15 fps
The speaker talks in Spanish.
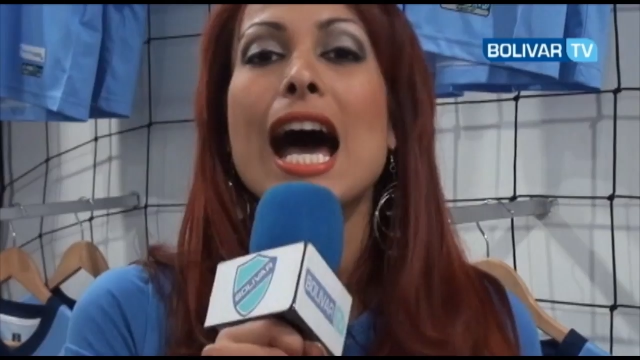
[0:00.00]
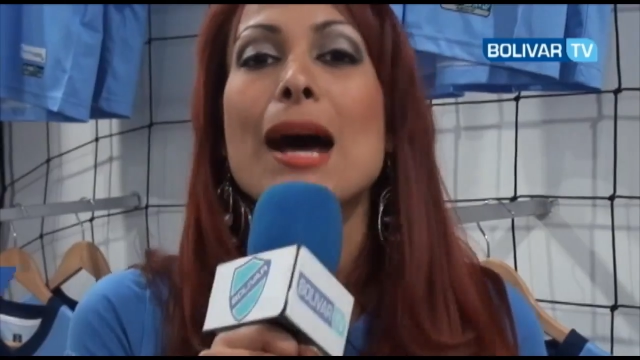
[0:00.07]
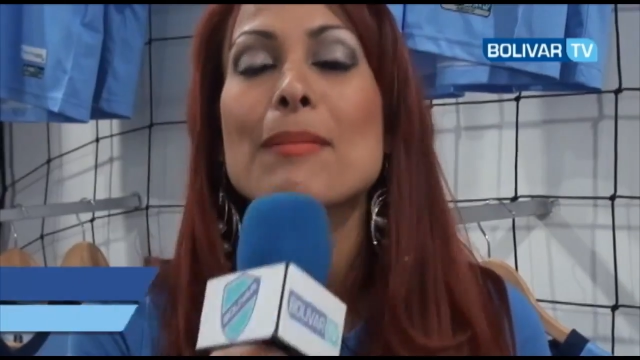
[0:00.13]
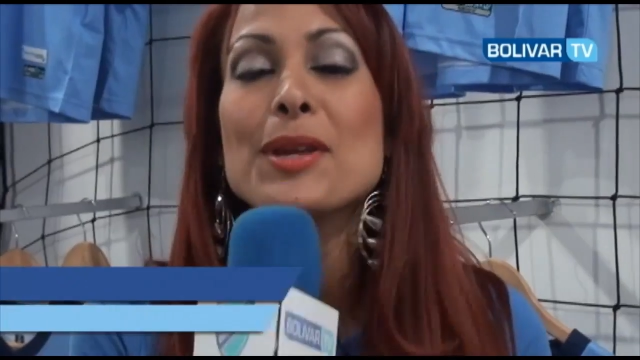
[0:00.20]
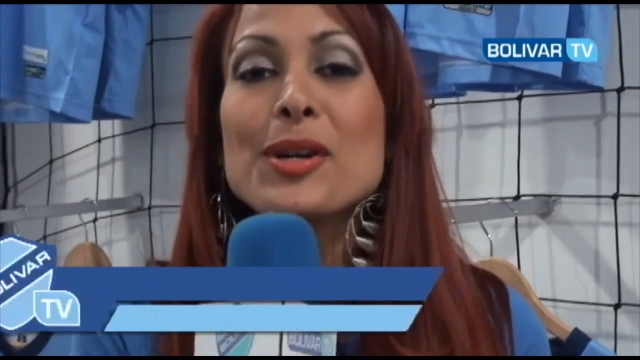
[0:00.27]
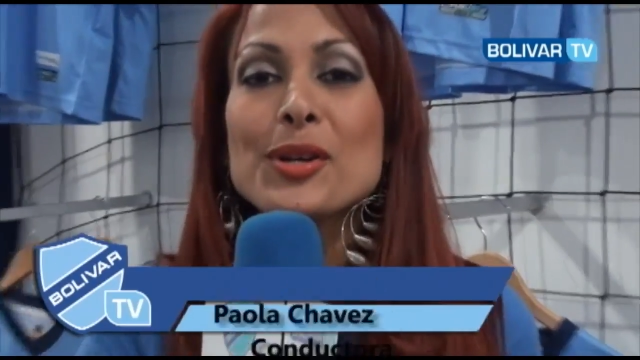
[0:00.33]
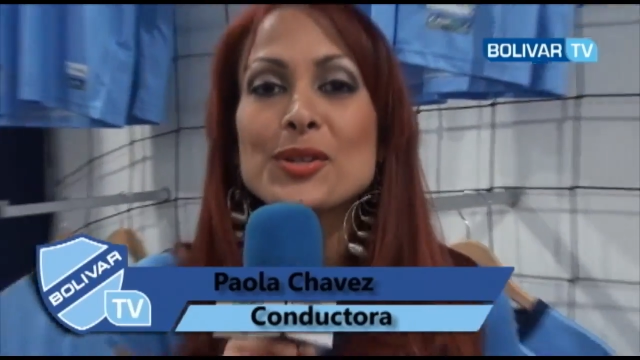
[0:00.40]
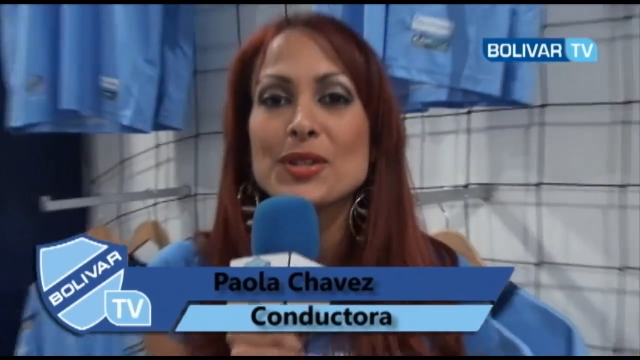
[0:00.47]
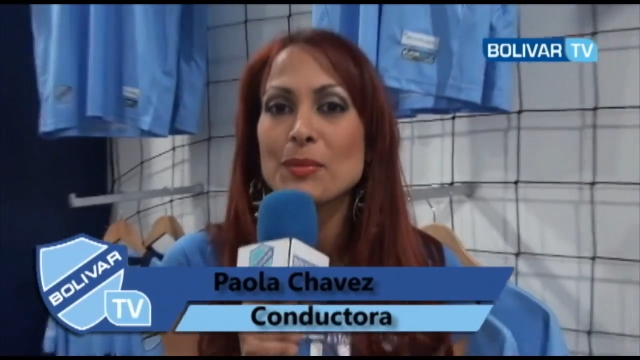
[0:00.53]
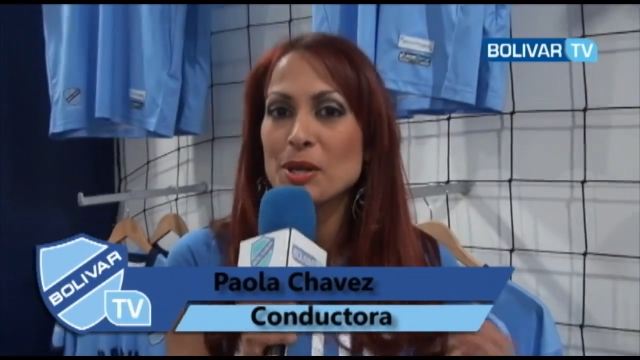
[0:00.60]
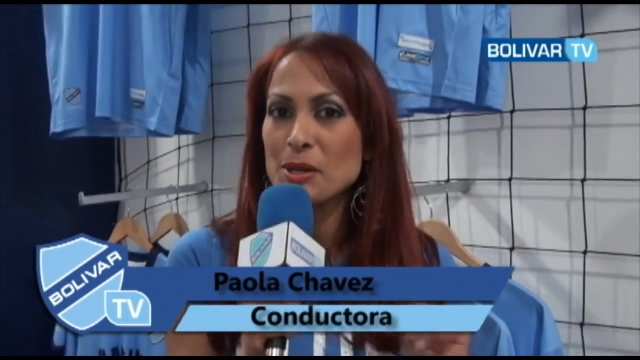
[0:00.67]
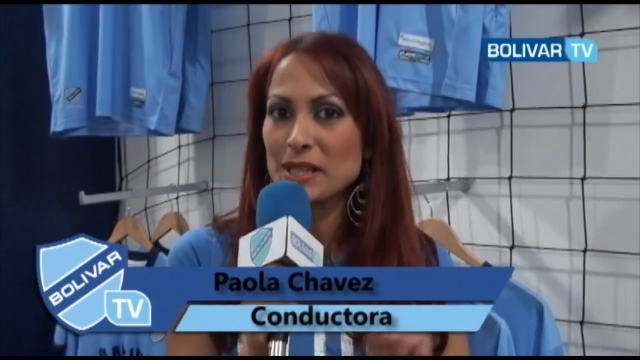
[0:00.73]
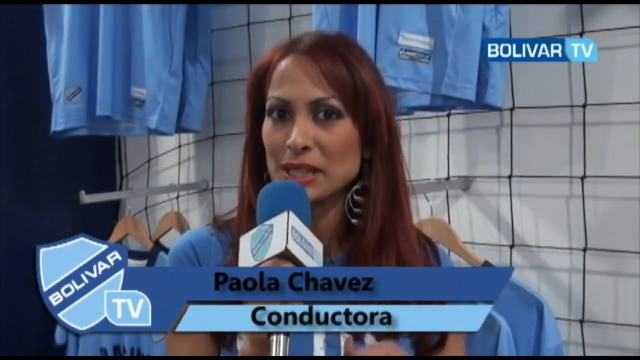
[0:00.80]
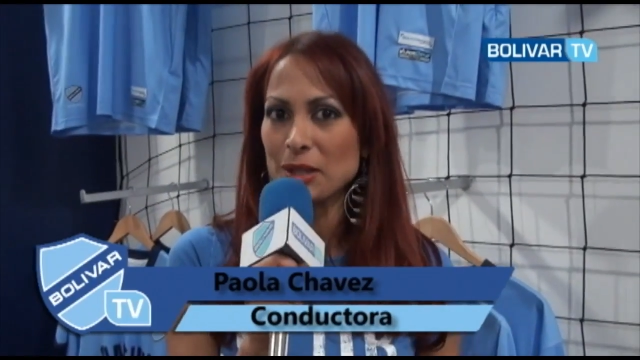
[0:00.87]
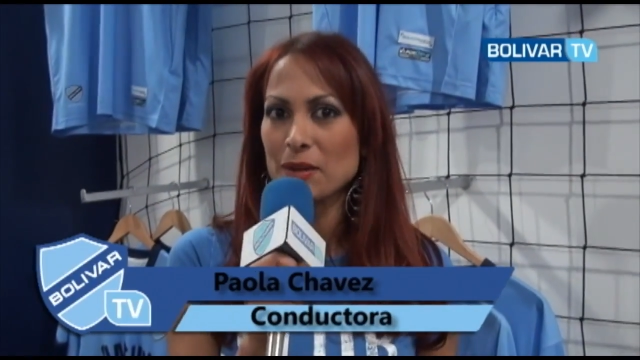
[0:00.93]
Amigos de
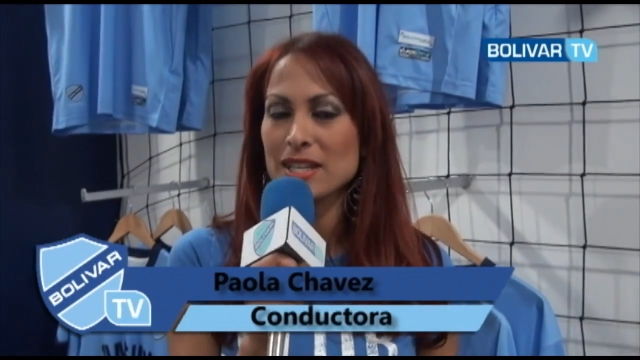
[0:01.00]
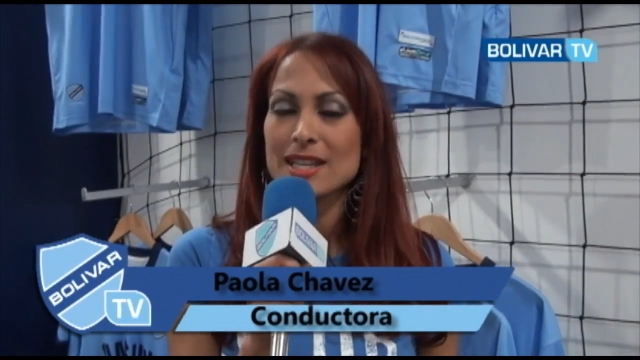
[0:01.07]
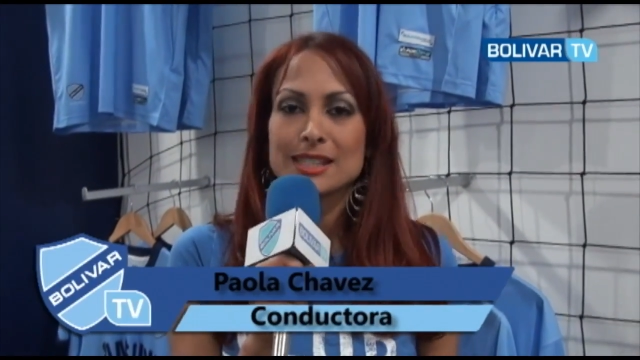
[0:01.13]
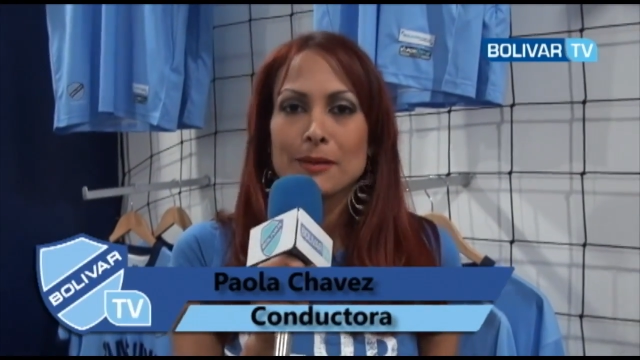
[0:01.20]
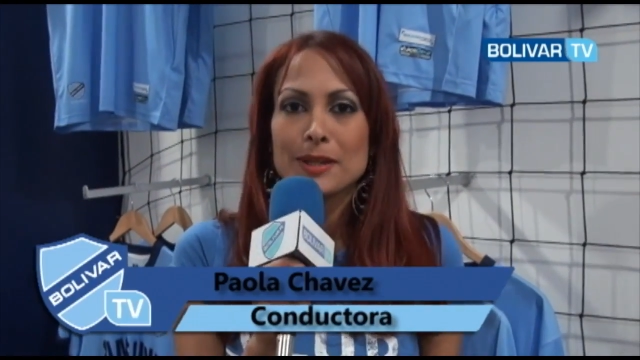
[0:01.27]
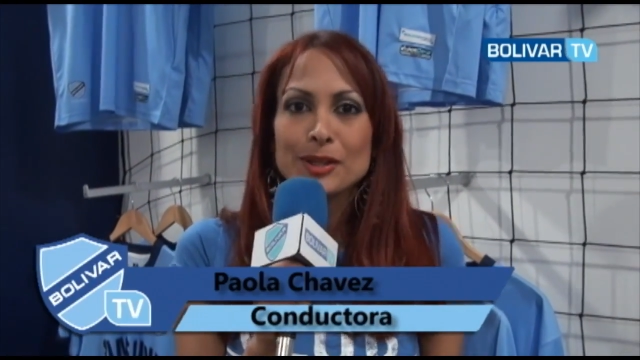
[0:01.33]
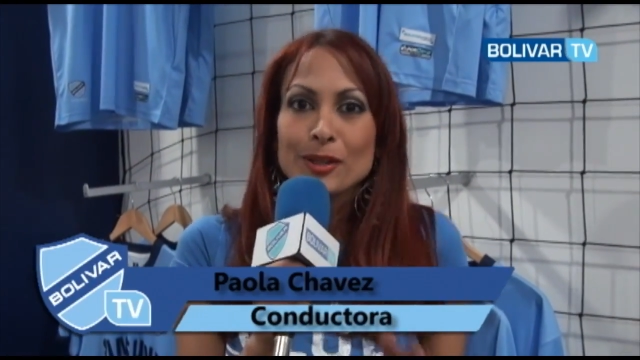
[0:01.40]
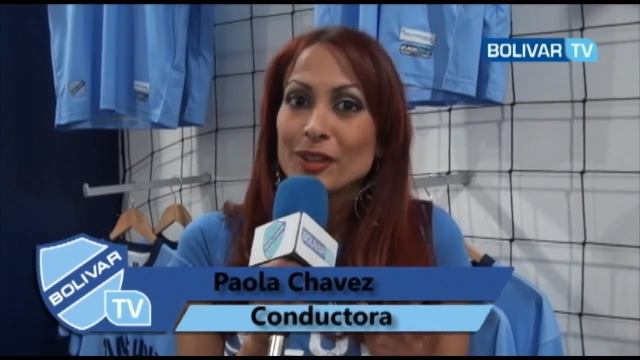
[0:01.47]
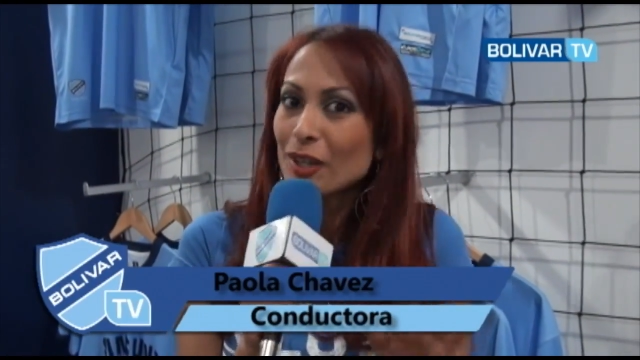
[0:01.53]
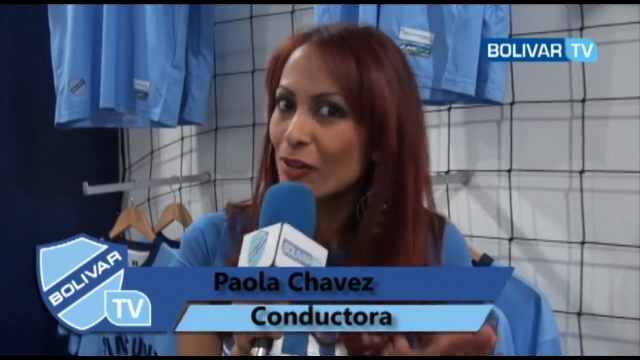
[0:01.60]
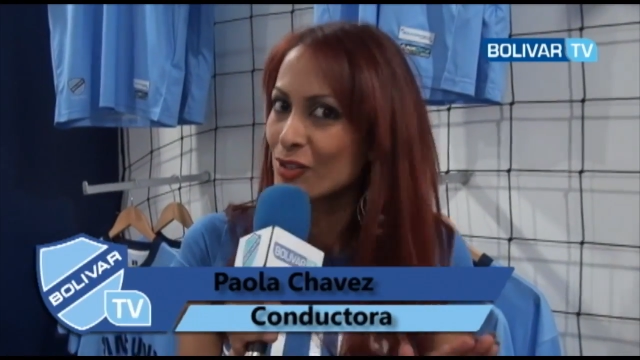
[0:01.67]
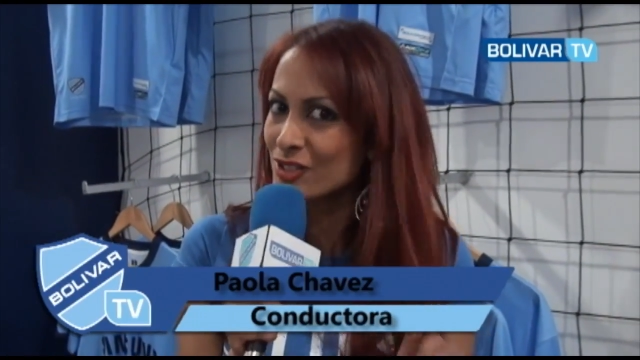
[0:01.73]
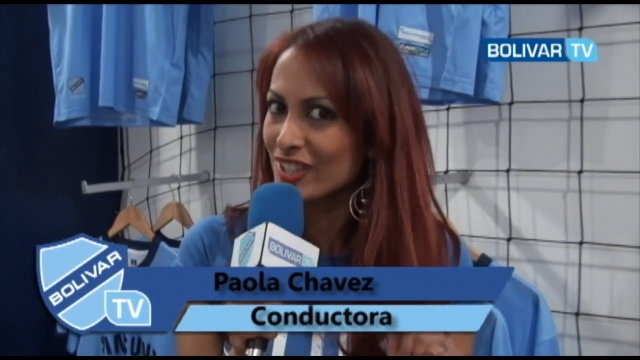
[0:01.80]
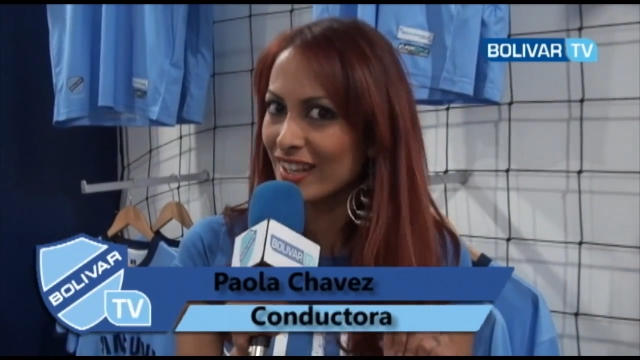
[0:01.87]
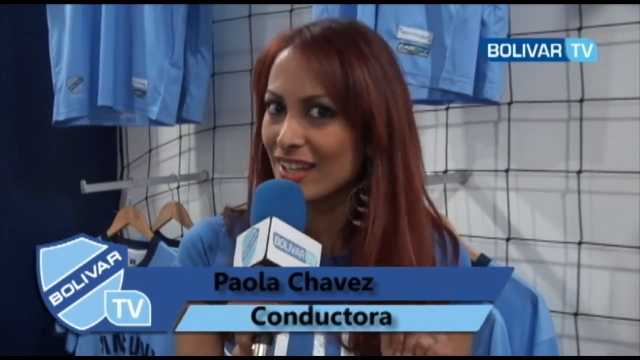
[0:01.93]
Bolívar TV, ya sabes dónde
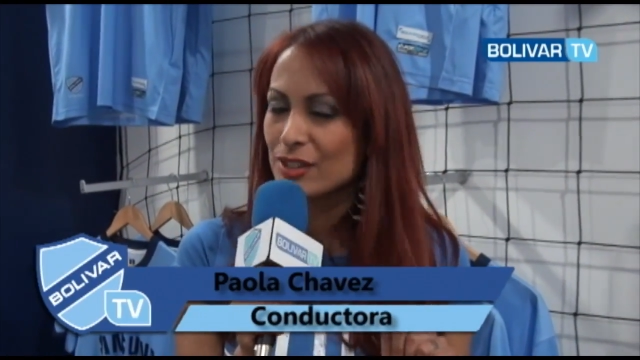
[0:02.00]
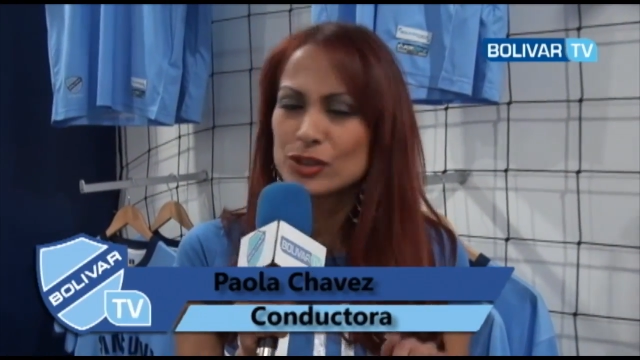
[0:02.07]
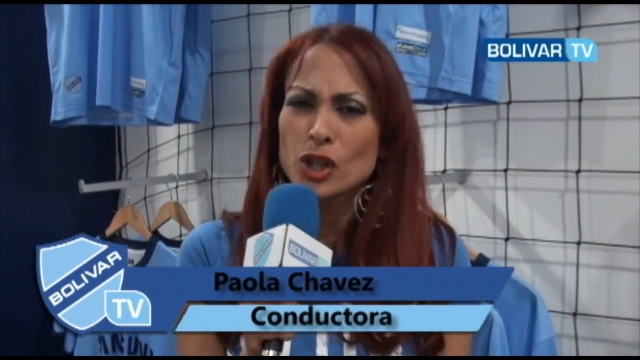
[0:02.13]
conseguir